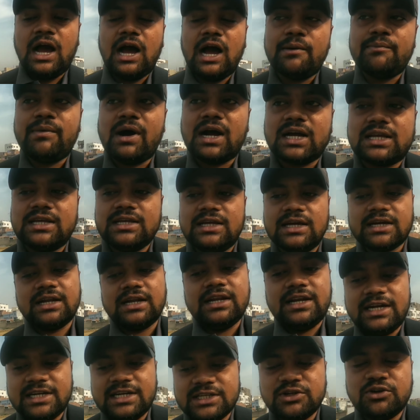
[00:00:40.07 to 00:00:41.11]
हाँ बाकी अगर
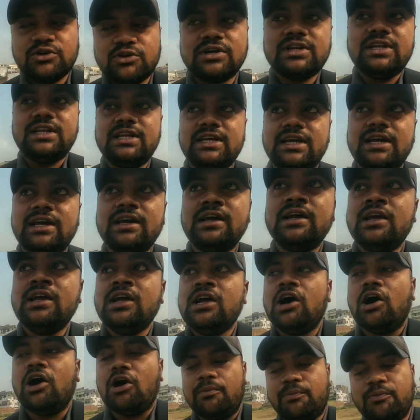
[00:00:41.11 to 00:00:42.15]
लेडीज़ लोग के लिए ये है
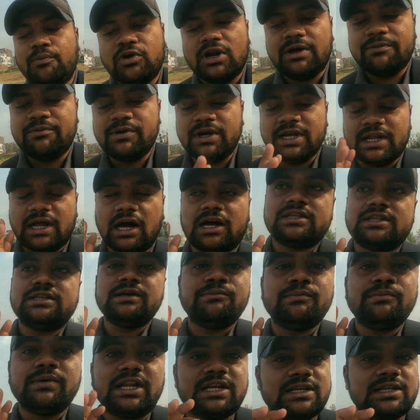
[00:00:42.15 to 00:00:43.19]
और पूरा भी अच्छा
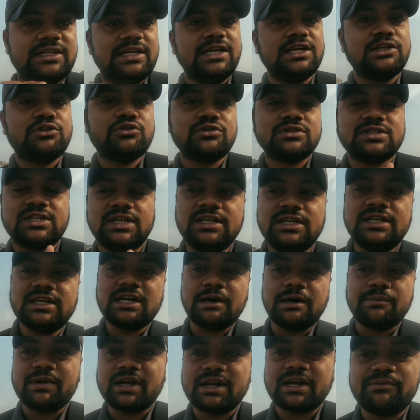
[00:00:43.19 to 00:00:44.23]
मतलब ये तो सही है
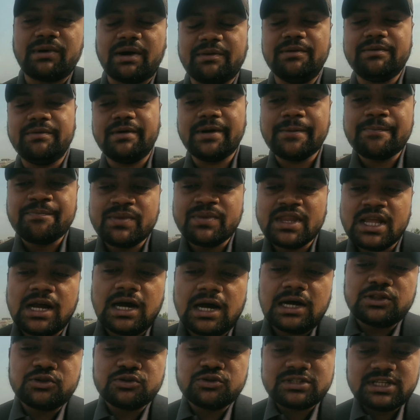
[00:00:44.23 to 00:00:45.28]
कपड़ा के मामले में
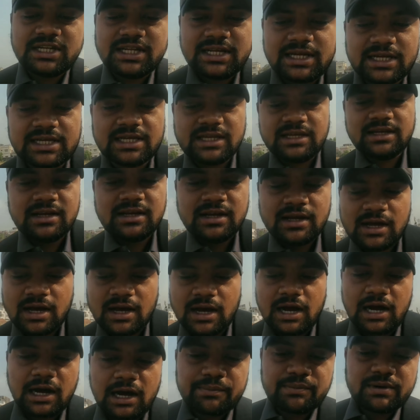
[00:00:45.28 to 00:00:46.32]
और दूसरी है कि
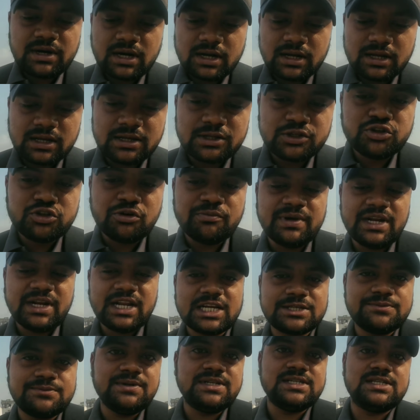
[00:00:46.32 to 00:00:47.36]
आपका जो मेरा
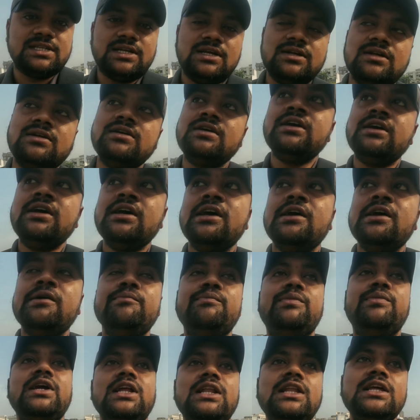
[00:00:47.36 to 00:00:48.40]
एक्सपीरियंस था
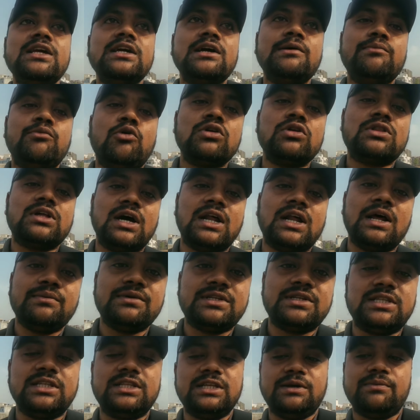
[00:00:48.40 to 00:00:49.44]
बिलिंग का बहुत ख़राब
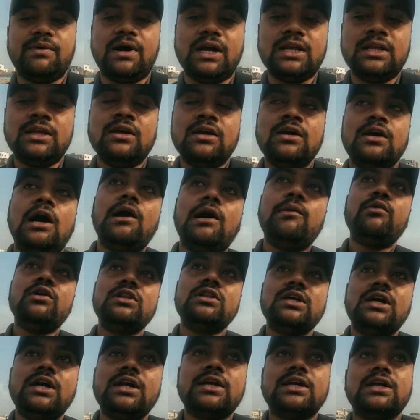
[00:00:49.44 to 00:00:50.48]
स्थिति है भाई हम
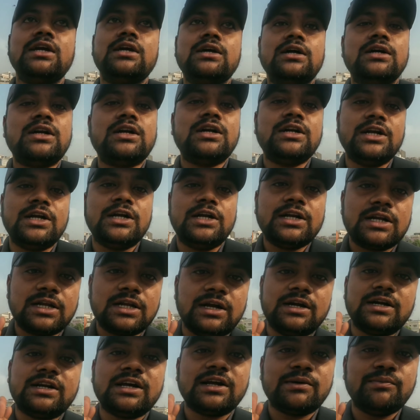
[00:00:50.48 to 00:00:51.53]
बोलते हैं एक एक घंटा डेढ़ डेढ़
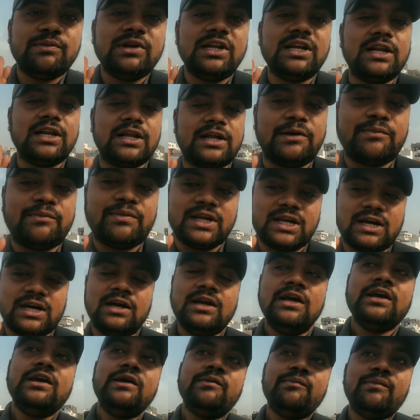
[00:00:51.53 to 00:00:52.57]
घंटा बिलिंग लगाना पड़ेगा
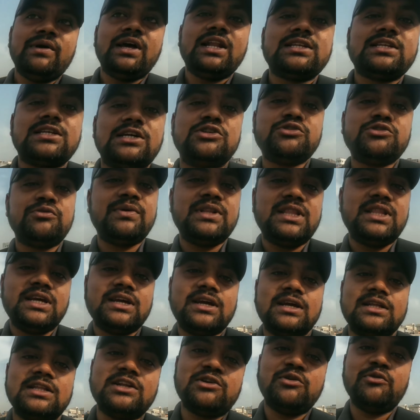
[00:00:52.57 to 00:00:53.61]
मेरे साथ जो बंदे
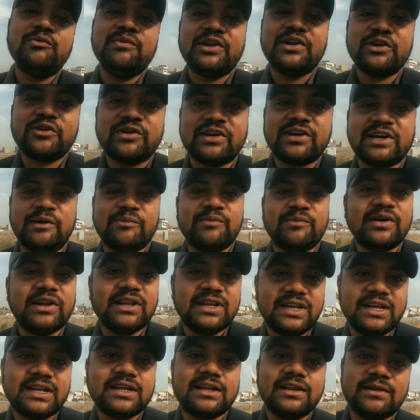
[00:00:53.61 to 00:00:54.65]
गया था वो मेरे को कपड़ा
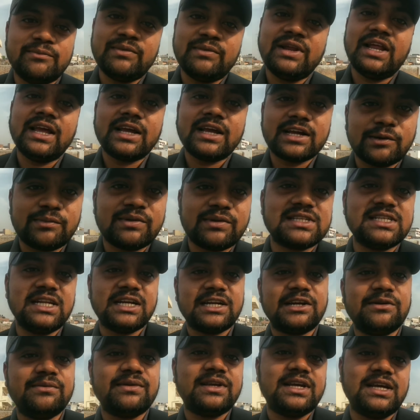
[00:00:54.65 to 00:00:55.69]
लेने के मैं एक कपड़ा
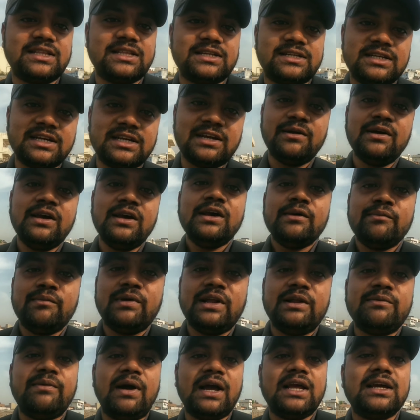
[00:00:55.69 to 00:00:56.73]
सेलेक्ट भी किया था ठीक है
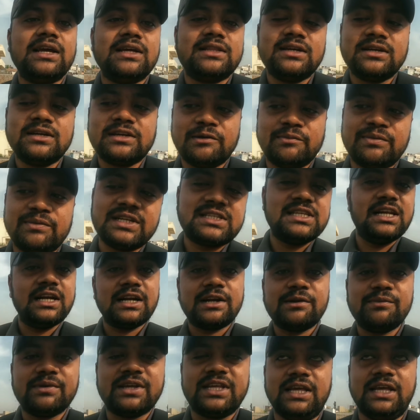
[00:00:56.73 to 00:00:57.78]
मेरे भाई गए थे कपड़े
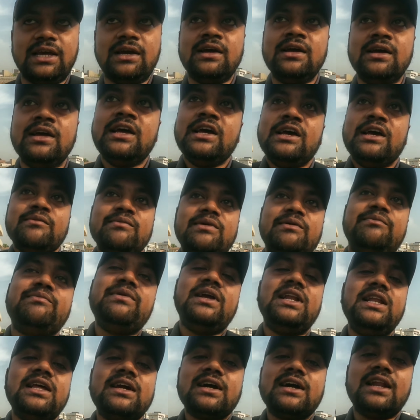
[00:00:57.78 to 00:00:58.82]
सेलेक्ट भी किया और
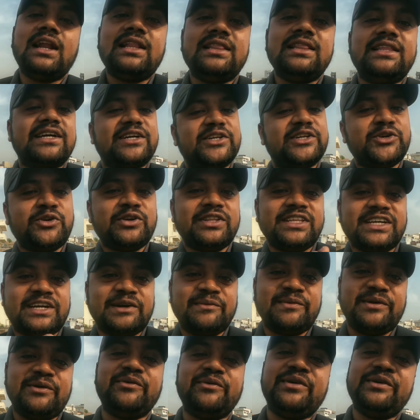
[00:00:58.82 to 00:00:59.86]
बिलिंग का लाइन देकर छोड़ दिया कपड़ा